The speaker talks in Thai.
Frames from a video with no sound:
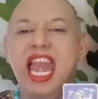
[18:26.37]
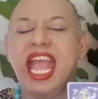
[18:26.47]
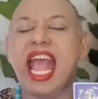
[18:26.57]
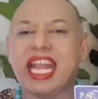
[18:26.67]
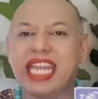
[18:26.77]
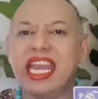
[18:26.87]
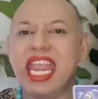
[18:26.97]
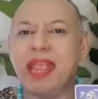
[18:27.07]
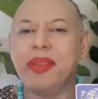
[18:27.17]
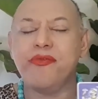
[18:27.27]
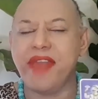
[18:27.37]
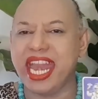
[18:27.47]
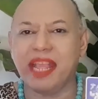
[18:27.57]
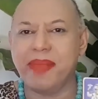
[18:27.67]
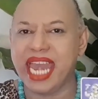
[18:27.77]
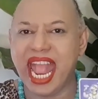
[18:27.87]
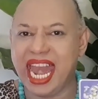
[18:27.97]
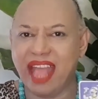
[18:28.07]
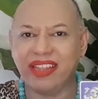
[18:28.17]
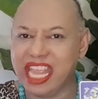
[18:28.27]
และหากท่านเองเป็นแฟนกันมานาน
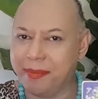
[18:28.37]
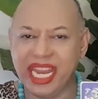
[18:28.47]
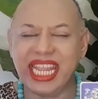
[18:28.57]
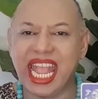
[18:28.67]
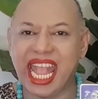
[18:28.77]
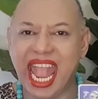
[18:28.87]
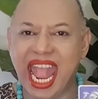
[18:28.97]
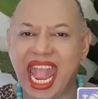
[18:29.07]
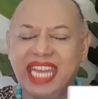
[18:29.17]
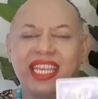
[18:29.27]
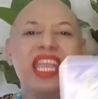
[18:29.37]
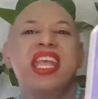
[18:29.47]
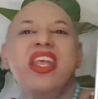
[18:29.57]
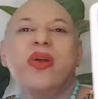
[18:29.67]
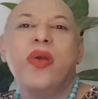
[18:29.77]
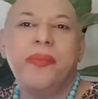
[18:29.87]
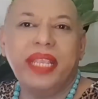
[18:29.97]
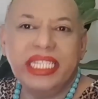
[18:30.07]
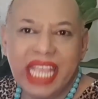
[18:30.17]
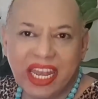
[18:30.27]
แล้วแต่ยังไม่ได้แต่งงานคน
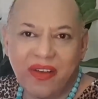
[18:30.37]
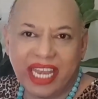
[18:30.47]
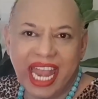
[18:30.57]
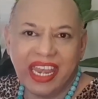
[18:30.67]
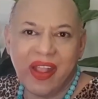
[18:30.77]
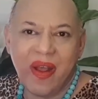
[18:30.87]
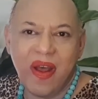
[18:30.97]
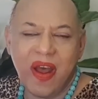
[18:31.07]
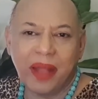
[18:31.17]
พิเศษของท่านก็